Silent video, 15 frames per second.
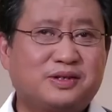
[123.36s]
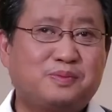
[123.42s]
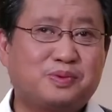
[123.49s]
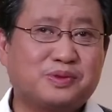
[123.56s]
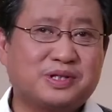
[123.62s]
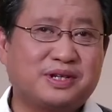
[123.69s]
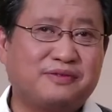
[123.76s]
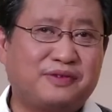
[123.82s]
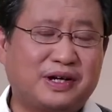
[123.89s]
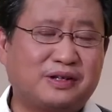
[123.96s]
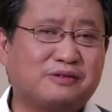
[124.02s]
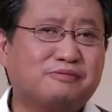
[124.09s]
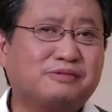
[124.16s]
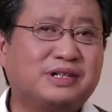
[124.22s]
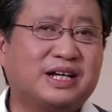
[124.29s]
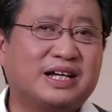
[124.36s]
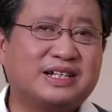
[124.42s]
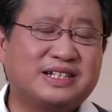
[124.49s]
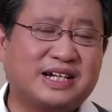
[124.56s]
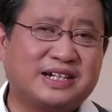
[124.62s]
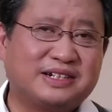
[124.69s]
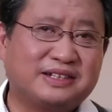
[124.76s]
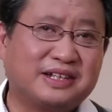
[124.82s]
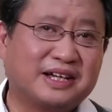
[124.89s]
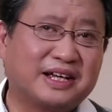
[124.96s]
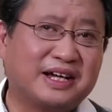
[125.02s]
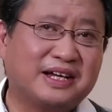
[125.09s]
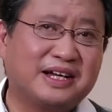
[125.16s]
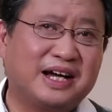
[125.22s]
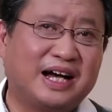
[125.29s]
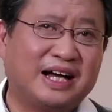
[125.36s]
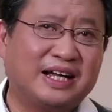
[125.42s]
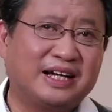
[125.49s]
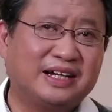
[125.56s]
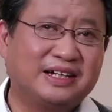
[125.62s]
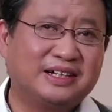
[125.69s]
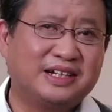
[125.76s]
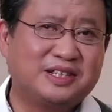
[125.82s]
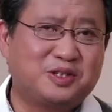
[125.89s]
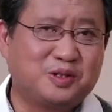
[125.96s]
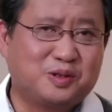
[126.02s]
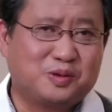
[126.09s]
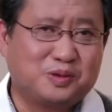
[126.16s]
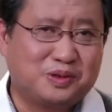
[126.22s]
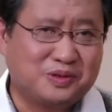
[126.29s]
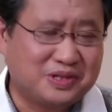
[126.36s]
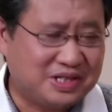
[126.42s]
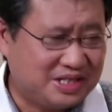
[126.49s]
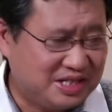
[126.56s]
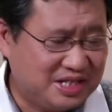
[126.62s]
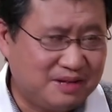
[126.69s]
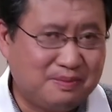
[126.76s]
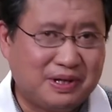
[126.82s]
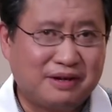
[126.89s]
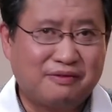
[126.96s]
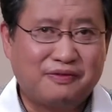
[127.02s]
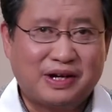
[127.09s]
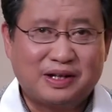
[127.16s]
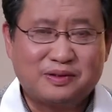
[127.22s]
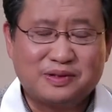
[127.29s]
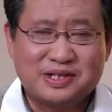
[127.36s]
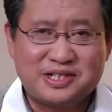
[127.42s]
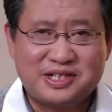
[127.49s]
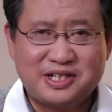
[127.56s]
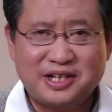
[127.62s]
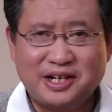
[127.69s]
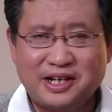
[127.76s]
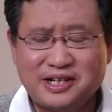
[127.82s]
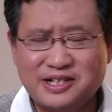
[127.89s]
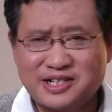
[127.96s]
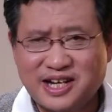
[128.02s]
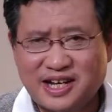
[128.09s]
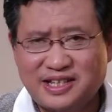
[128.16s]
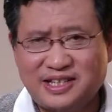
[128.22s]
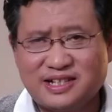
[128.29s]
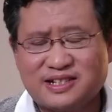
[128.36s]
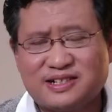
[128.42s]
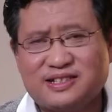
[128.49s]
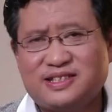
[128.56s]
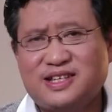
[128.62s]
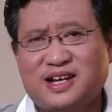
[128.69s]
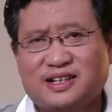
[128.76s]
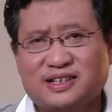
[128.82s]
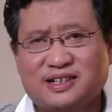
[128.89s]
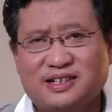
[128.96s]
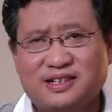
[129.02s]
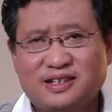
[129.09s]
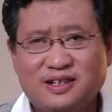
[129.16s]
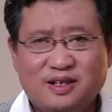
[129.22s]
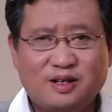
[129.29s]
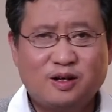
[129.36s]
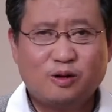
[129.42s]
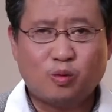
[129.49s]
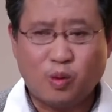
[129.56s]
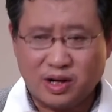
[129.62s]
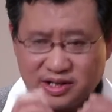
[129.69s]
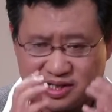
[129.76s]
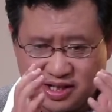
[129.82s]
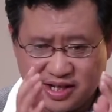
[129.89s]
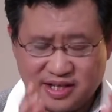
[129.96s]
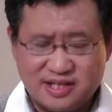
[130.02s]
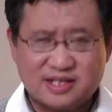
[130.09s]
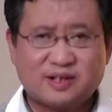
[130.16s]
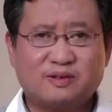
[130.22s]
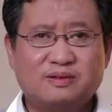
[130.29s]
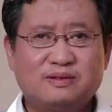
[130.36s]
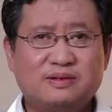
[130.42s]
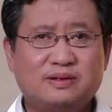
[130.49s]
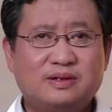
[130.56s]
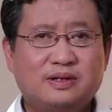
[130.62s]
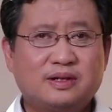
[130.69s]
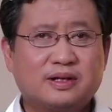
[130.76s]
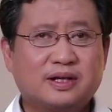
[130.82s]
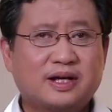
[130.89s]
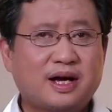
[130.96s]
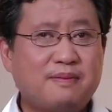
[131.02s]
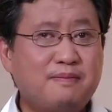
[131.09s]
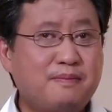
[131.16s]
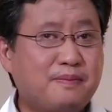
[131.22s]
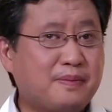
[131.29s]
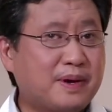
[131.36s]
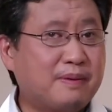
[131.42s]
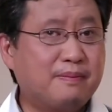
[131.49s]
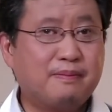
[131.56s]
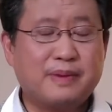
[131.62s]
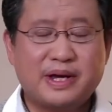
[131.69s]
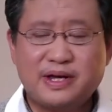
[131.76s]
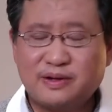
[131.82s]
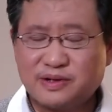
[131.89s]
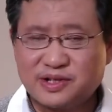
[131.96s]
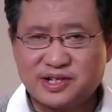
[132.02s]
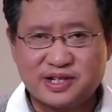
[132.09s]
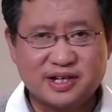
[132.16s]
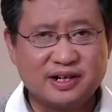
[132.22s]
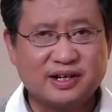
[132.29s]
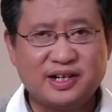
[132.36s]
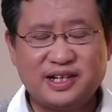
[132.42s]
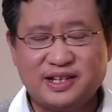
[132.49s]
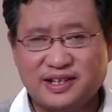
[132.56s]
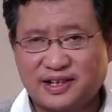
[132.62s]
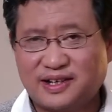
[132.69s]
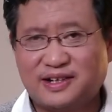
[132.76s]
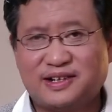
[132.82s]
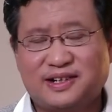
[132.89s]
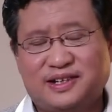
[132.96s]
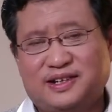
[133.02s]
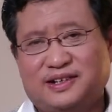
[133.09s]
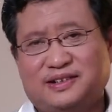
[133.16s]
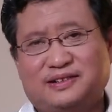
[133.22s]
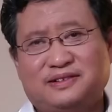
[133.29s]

以说，普京发动乌克兰战争的尴尬呀，就如同习近平发动的清零战役是一样的，往前走根本没有胜利的可能，